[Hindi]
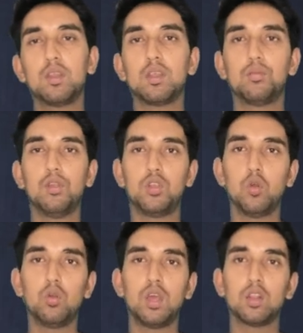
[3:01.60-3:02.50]
पर
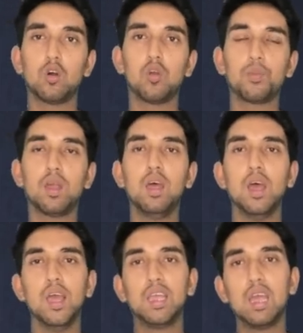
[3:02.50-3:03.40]
सब्सिट्यूट के तौर पर
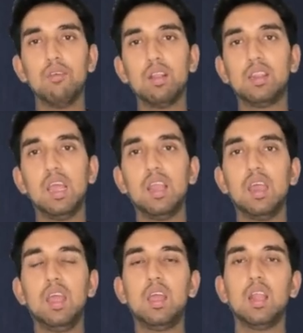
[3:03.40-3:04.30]
केवल तीन
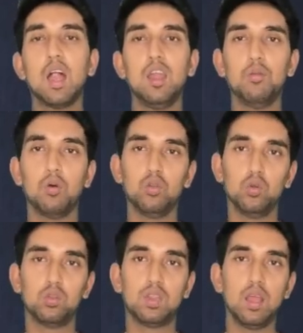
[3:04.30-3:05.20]
ही खिलाड़ी
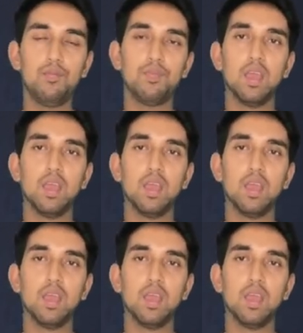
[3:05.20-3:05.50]
मौजूद थे